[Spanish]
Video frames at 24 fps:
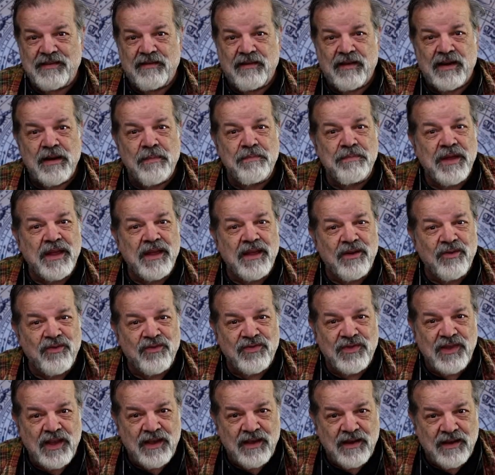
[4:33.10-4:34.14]
van a pedir un
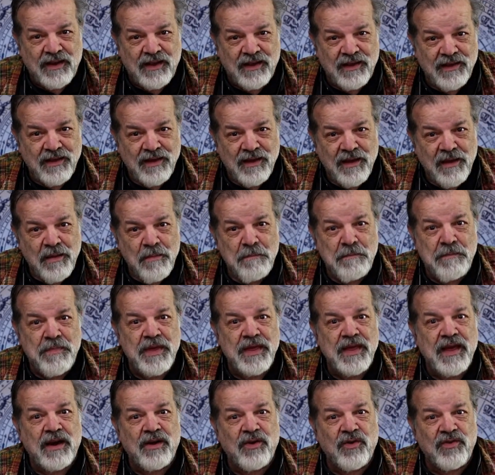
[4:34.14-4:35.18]
tigre,
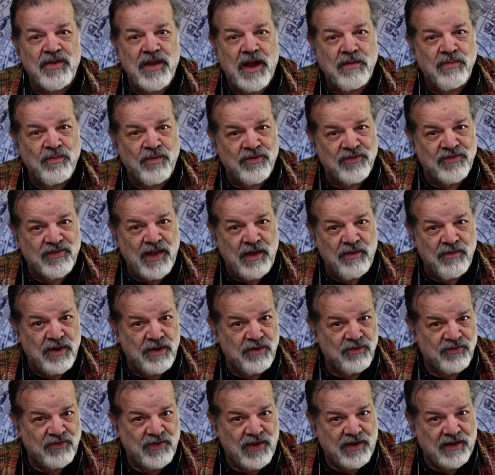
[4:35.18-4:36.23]
pídanlo ya almorzado, a
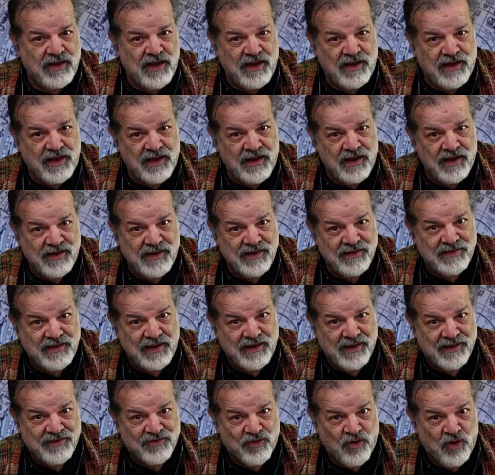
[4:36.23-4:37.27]
no ser que quieran que se
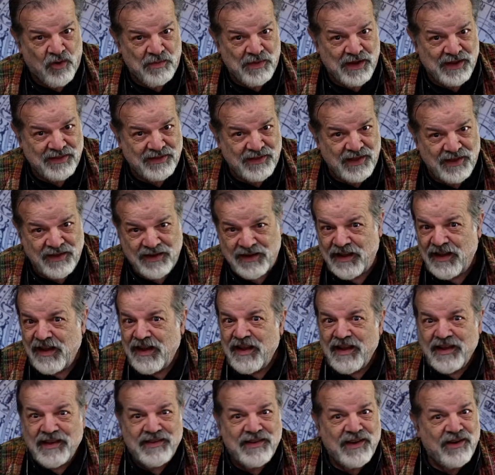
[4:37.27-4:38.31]
las coma el tigre.
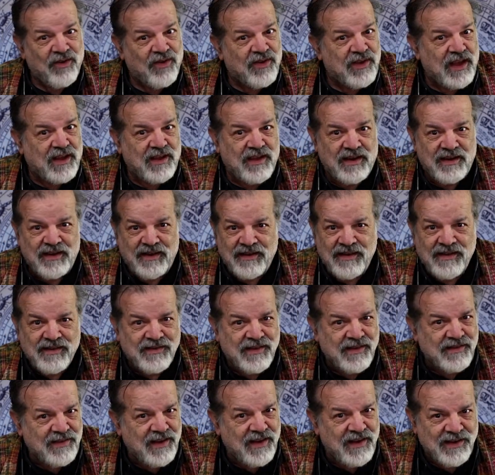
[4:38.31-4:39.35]
Y si lo que quieren es
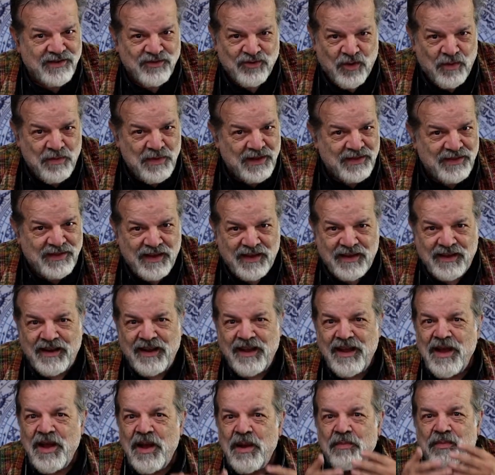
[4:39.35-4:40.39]
que se las coma el tigre,
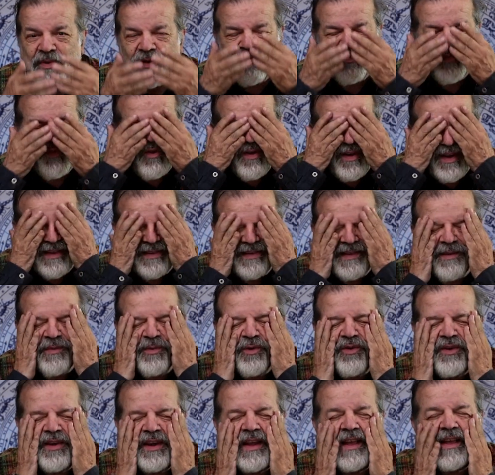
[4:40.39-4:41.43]
pues pónganse
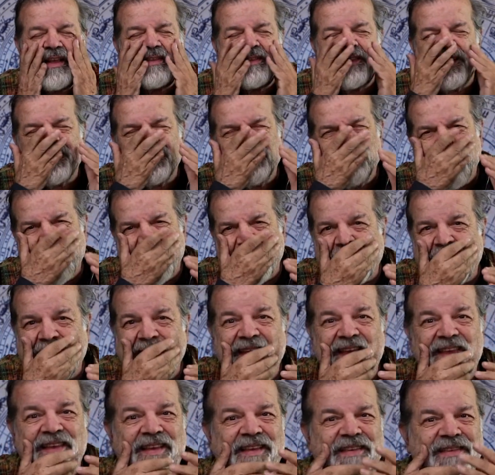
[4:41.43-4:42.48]
bonitas,
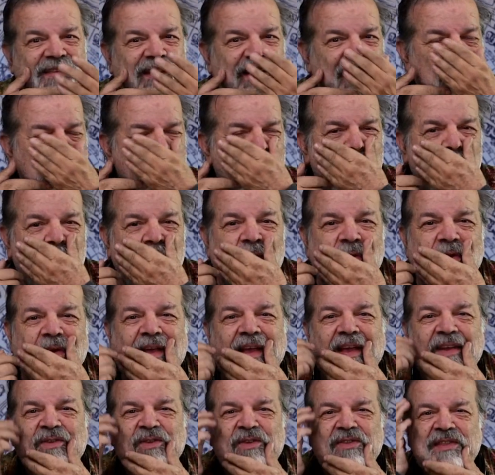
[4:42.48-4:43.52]
maquíllense,
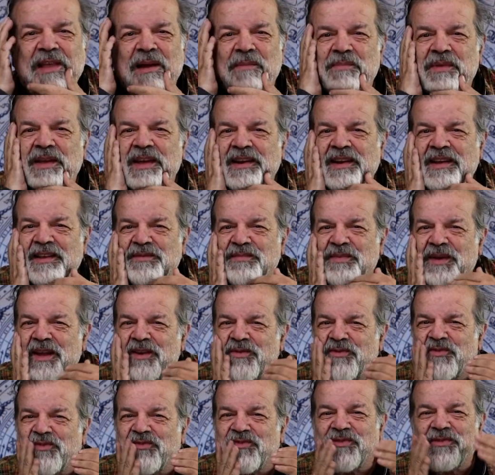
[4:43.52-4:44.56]
porque eso también es
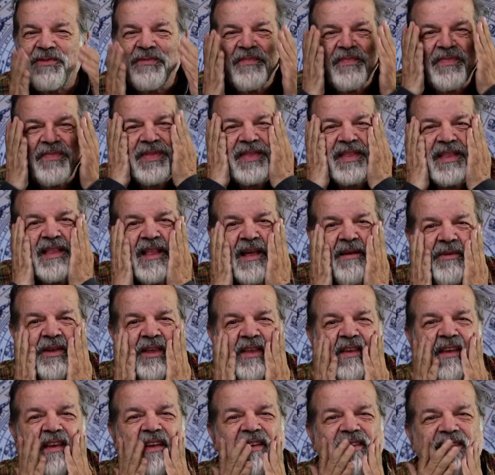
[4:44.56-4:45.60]
Venus la
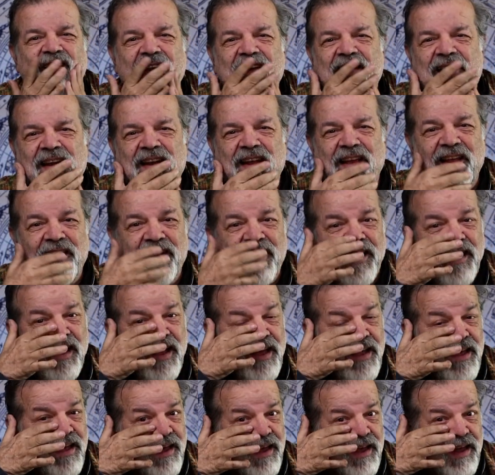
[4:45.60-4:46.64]
belleza, la alegría,
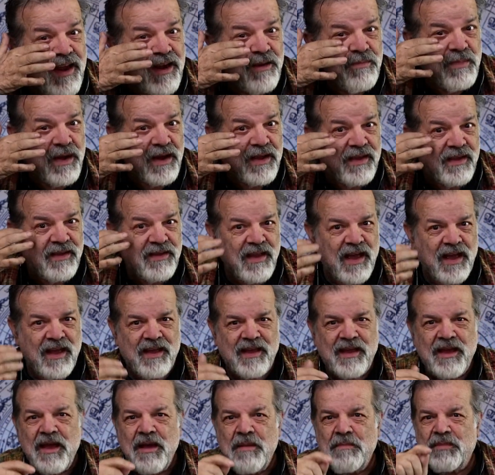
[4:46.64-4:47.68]
el
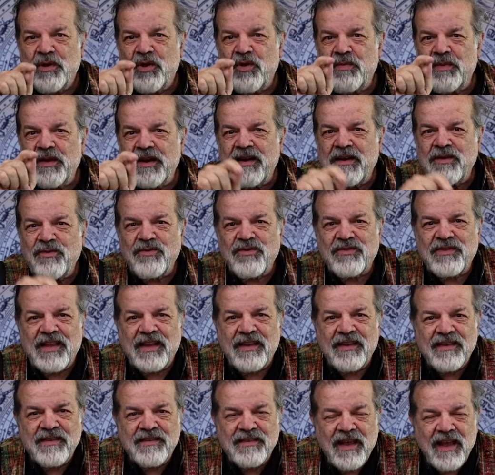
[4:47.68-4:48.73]
maquillaje. Pero miren
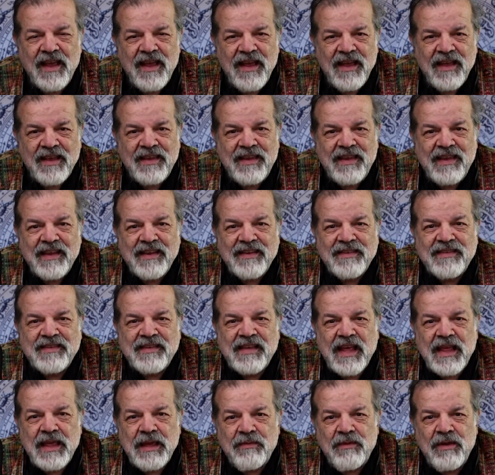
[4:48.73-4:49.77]
ustedes, quien
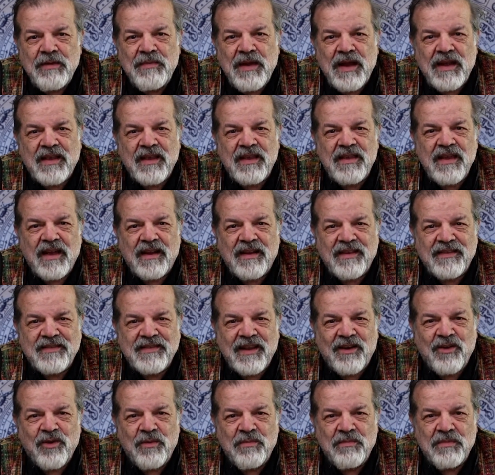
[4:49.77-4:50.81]
se debe maquillar es
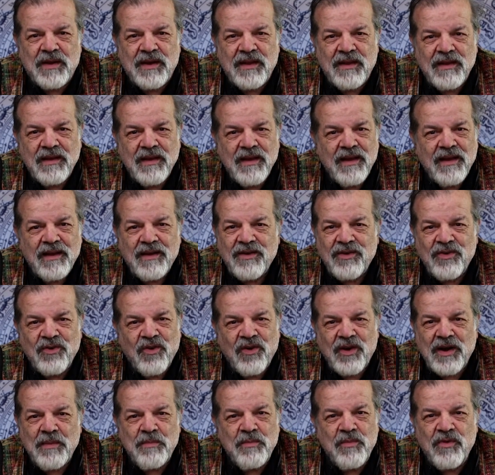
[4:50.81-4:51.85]
el hombre,
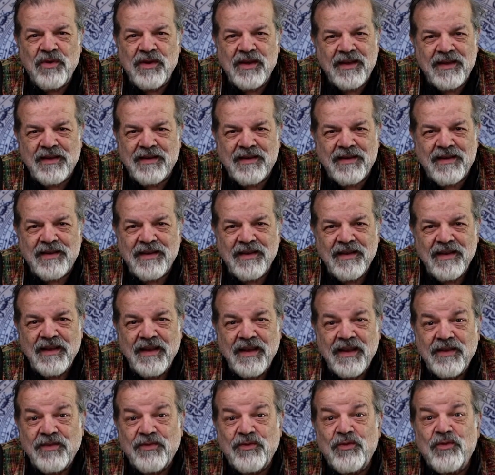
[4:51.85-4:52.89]
no la mujer.
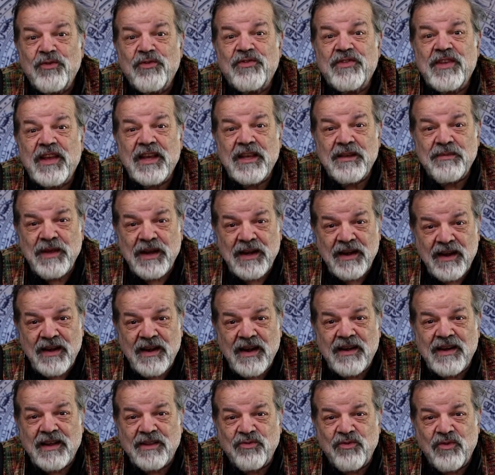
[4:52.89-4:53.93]
Si ustedes ven en
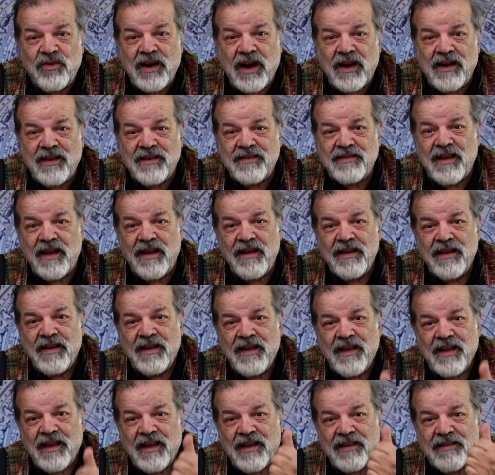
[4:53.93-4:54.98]
la naturaleza,
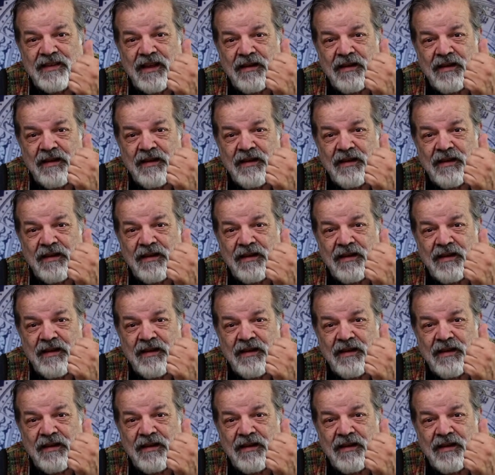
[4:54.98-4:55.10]
es